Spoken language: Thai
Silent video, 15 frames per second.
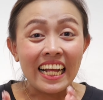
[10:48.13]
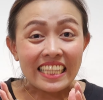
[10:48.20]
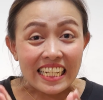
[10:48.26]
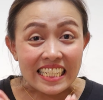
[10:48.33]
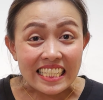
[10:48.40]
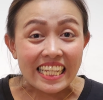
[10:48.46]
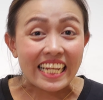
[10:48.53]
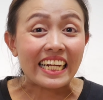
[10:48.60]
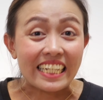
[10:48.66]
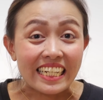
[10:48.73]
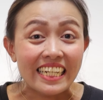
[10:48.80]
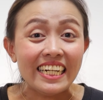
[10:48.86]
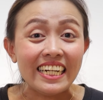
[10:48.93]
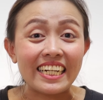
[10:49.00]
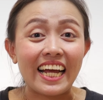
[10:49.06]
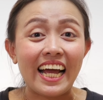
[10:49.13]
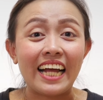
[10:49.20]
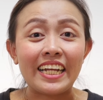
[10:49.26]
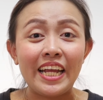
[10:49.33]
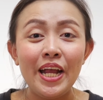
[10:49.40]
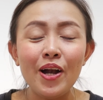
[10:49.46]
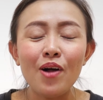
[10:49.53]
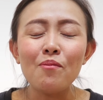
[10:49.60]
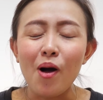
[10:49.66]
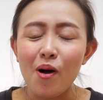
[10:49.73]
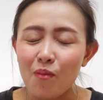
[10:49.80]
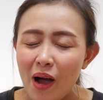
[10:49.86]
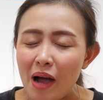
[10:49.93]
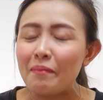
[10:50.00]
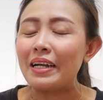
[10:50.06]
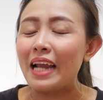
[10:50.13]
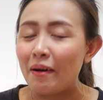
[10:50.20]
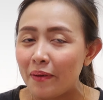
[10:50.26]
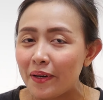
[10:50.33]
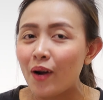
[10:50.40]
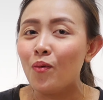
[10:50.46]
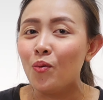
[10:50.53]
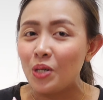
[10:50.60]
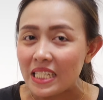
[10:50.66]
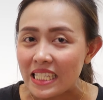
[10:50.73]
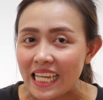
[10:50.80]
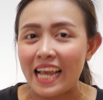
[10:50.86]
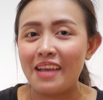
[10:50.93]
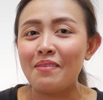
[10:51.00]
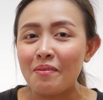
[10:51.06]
แต่สิ่งหนึ่งนะคะ ที่ต้องบอกว่ามันทำให้เราอุ่นใจ